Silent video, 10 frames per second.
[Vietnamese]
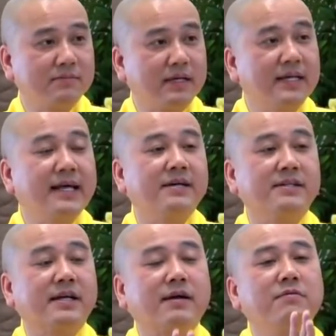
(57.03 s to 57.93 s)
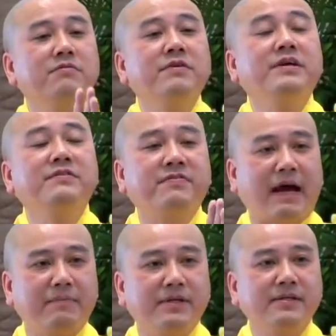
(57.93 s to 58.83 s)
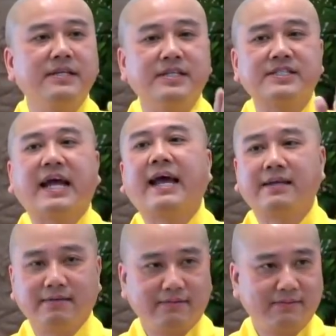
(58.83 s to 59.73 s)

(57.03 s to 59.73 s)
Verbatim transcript: nghĩa là người ta không vi phạm những gì sai.